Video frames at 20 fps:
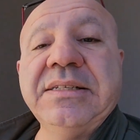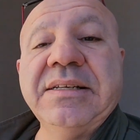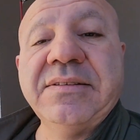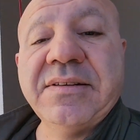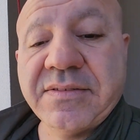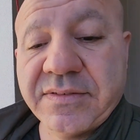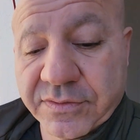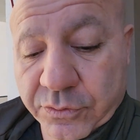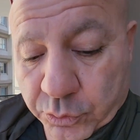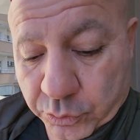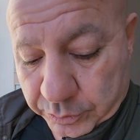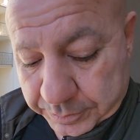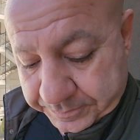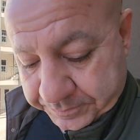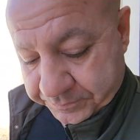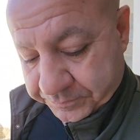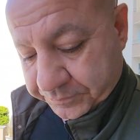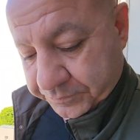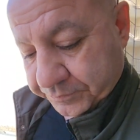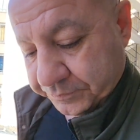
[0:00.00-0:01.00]
das ist so.
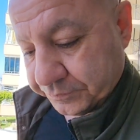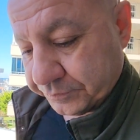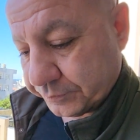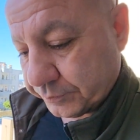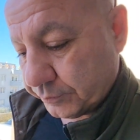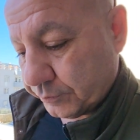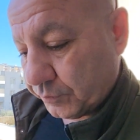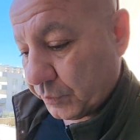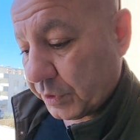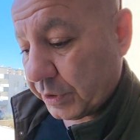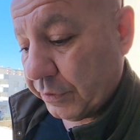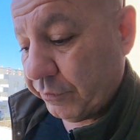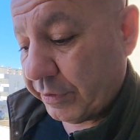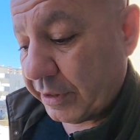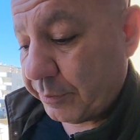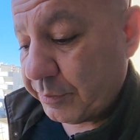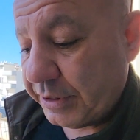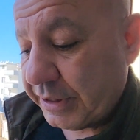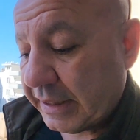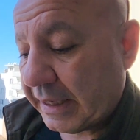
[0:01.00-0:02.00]

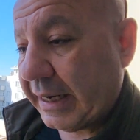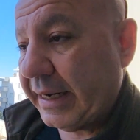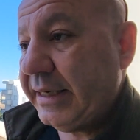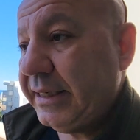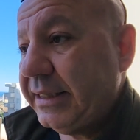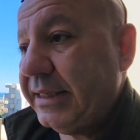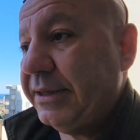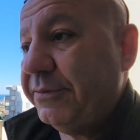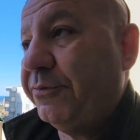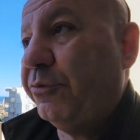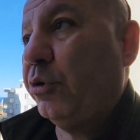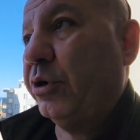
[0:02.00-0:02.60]
Wir haben hier einige